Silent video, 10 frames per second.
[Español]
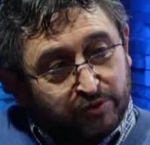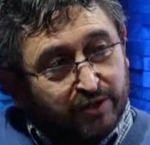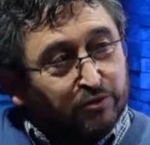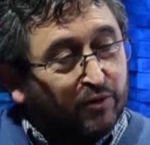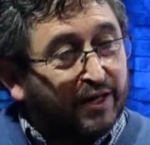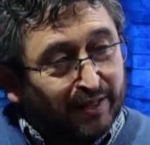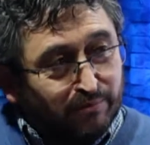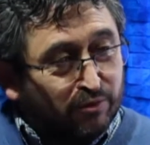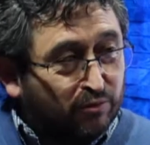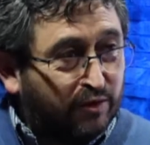procesos
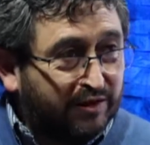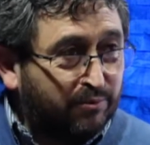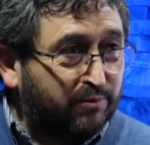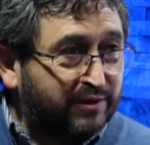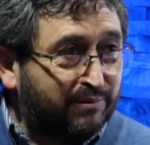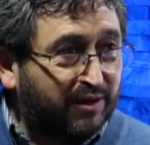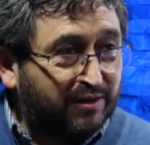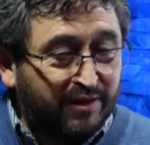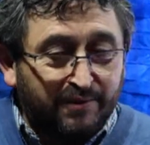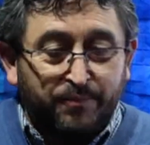académicos durante el primer
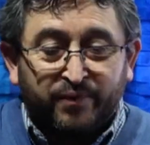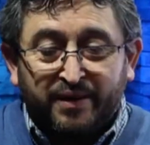semestre